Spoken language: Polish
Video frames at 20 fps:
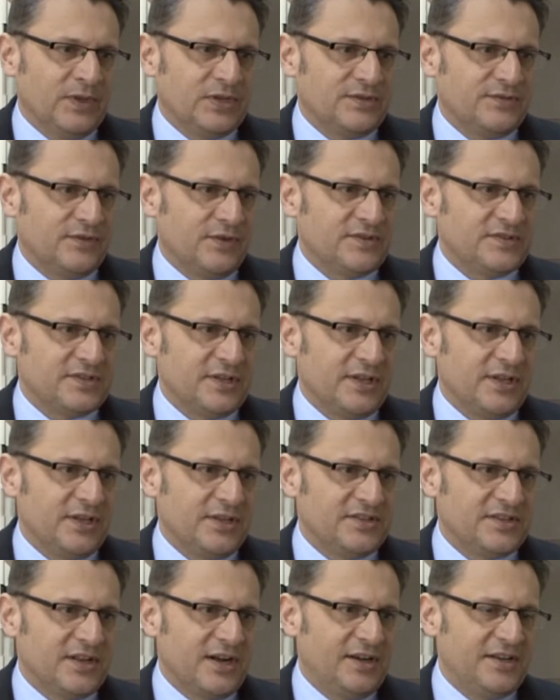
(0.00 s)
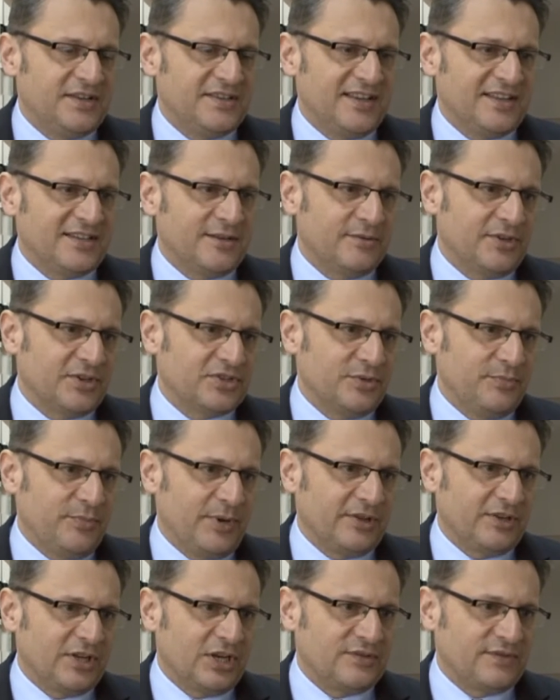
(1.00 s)
związanej z realizacją także
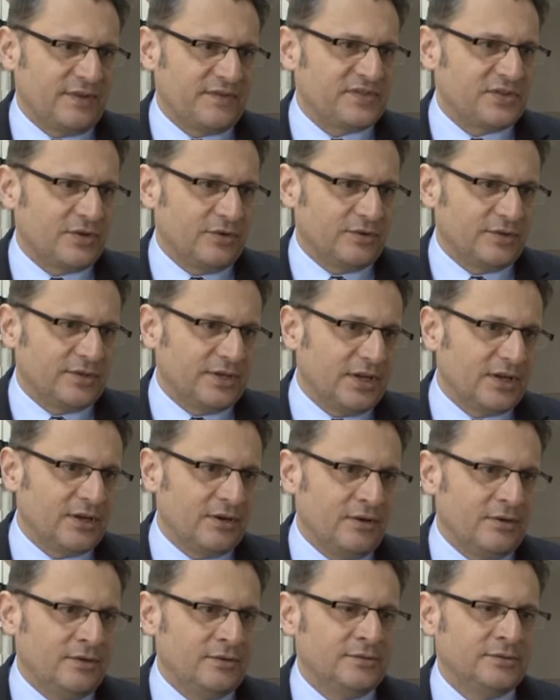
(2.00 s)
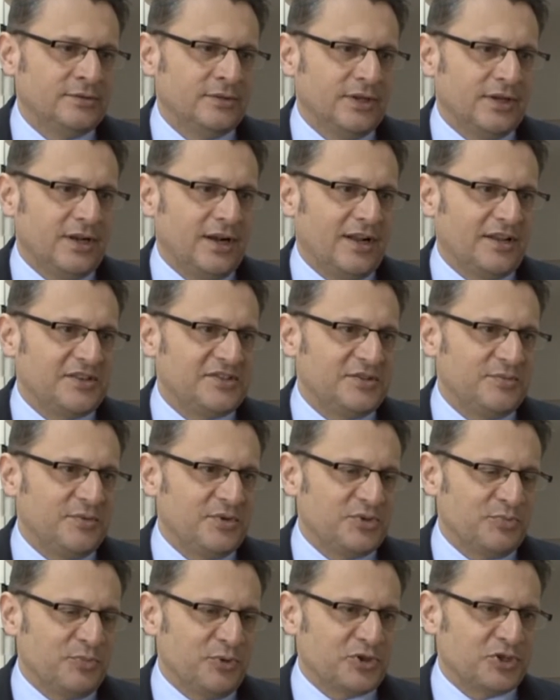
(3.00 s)
partnerstwa wschodniego, relacji
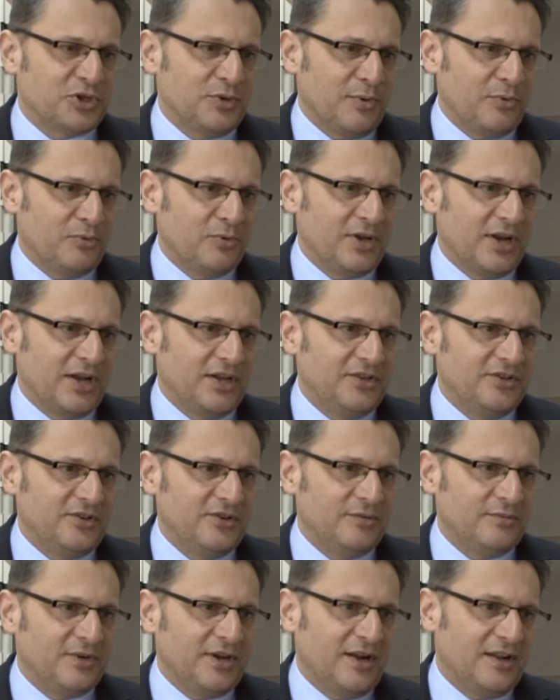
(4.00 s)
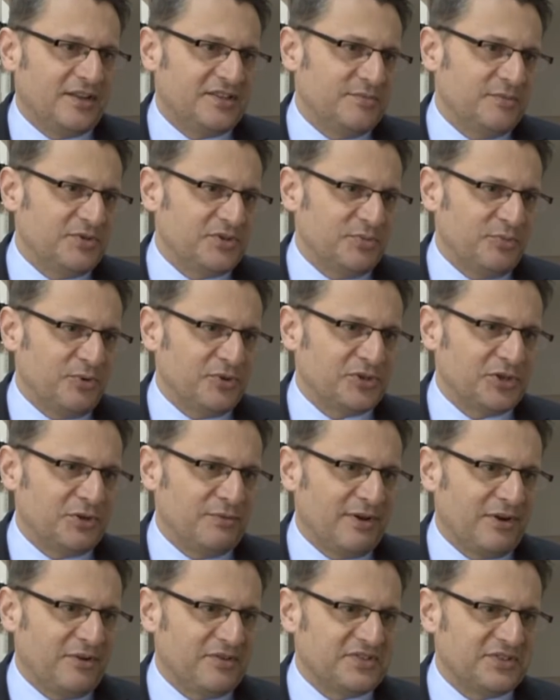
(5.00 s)
między Polską a Ukrainą, relacji między
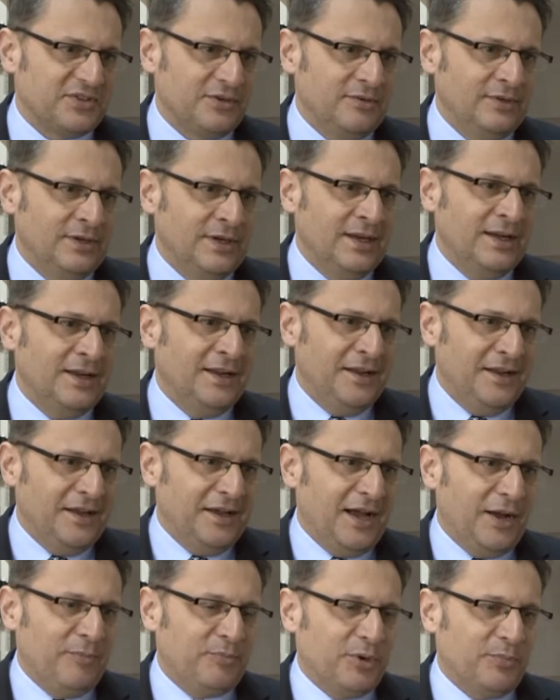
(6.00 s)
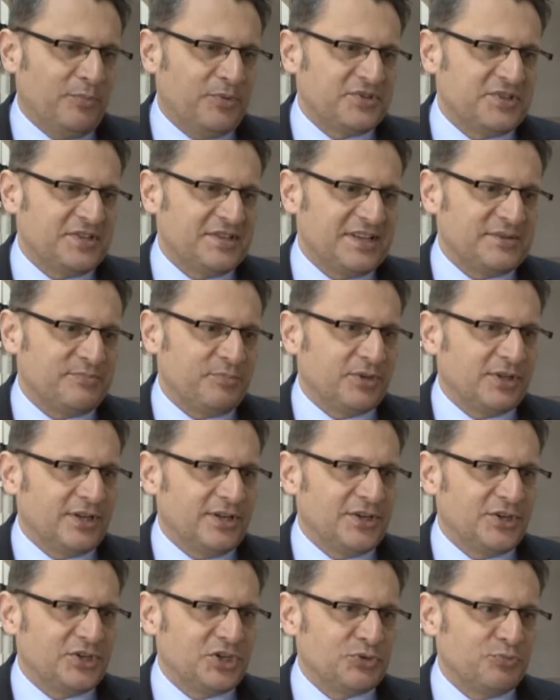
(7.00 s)
Polską a Rosją. A propozycja
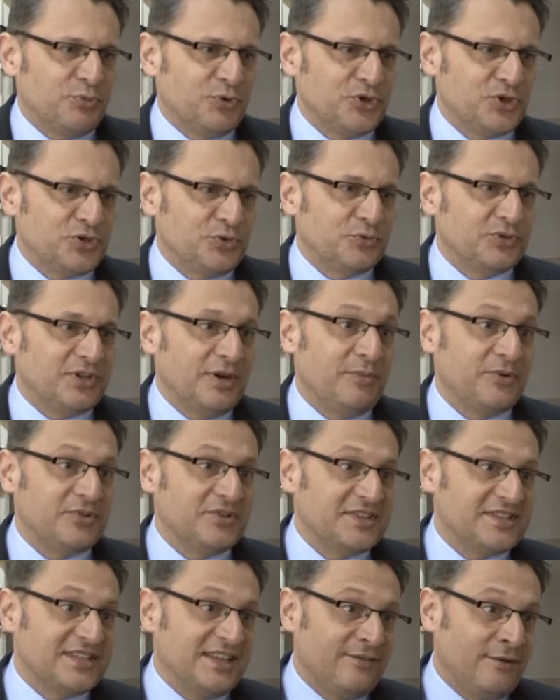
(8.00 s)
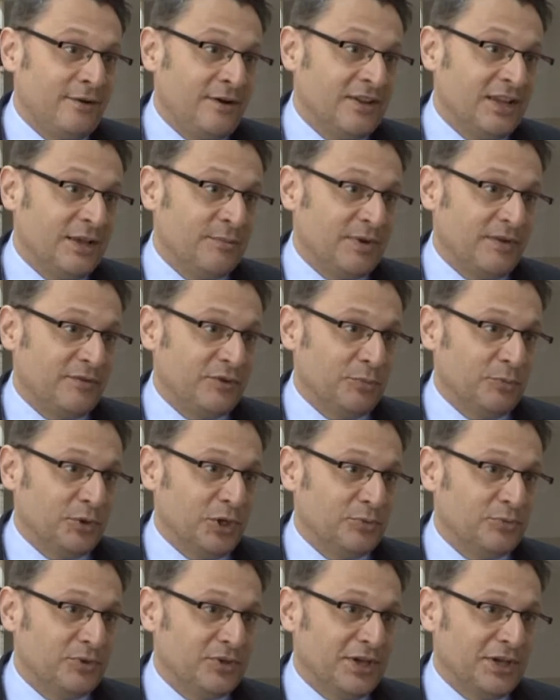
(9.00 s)
spotkania się z młodzieżą, która będzie zdawała
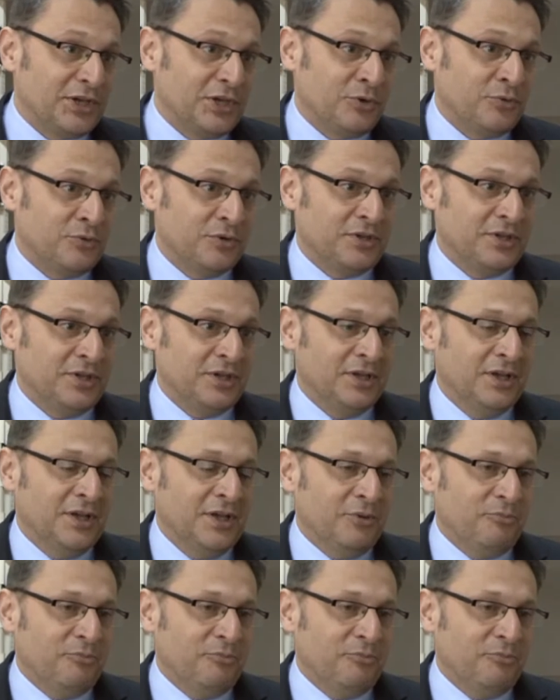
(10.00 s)
najprawdopodobniej na kierunki